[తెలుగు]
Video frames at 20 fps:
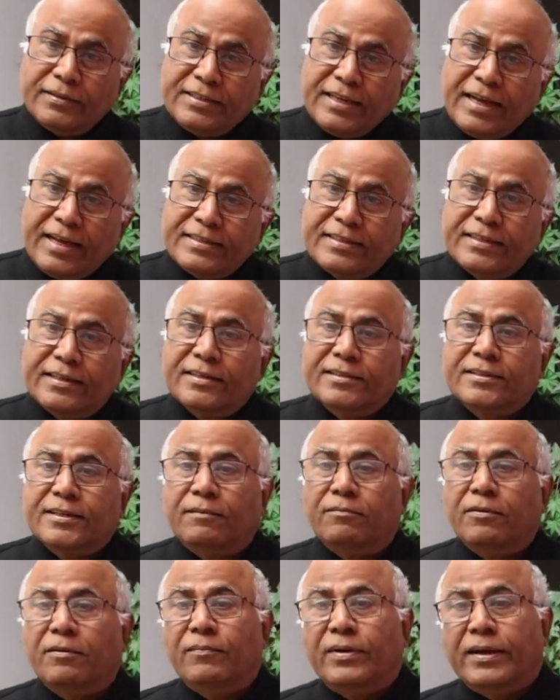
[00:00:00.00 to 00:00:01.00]

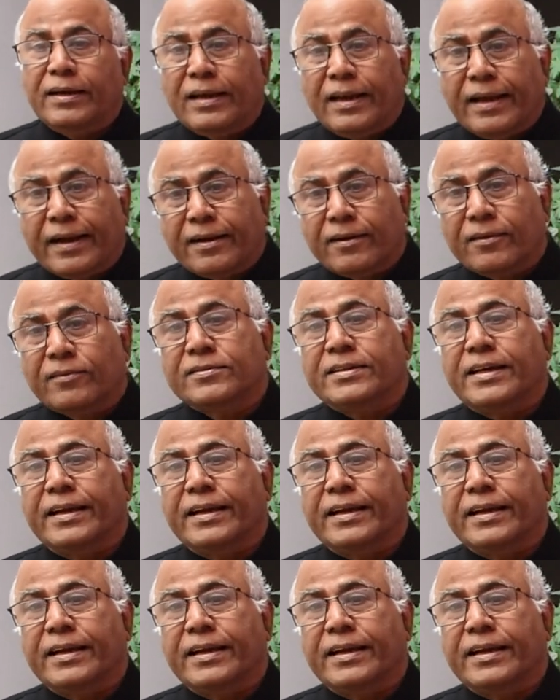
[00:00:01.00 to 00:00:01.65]
శాసనసభ మెట్లెక్కడం